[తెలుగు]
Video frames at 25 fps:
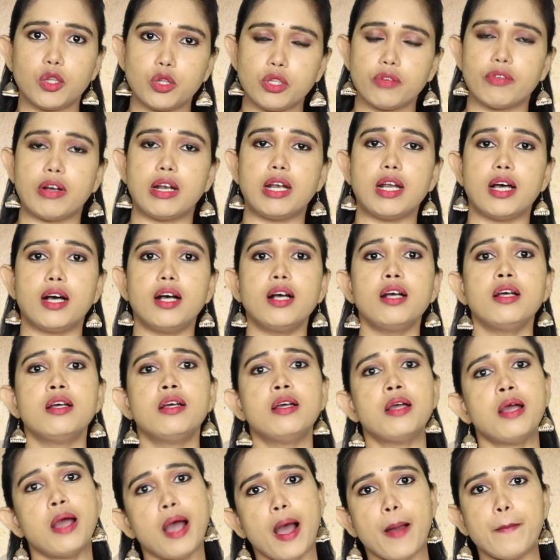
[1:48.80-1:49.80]
అందువల్ల
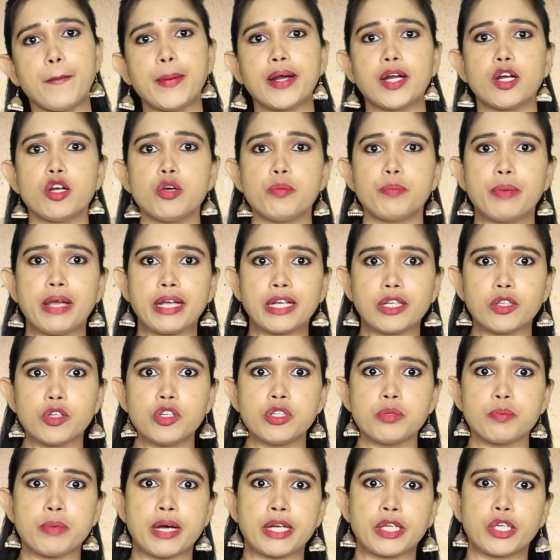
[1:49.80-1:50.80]
అప్పట్లో
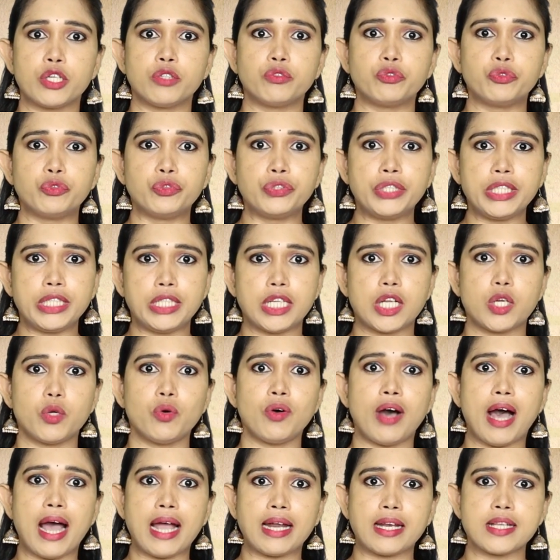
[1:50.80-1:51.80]
బెంగళూరు మరియు
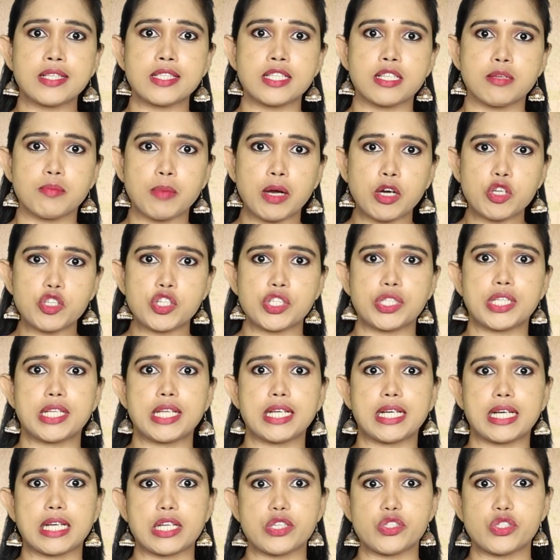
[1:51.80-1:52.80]
ఊటీలలో ఆయన సినిమాలు
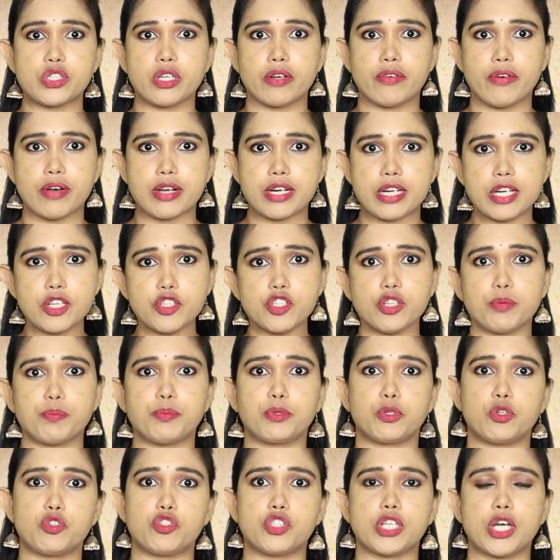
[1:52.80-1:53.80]
చిత్రీకరించేవారని
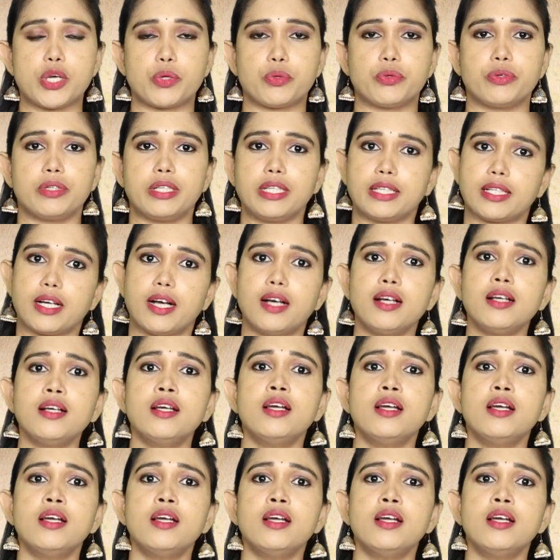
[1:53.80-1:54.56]
చెప్పుకొచ్చారు ఇక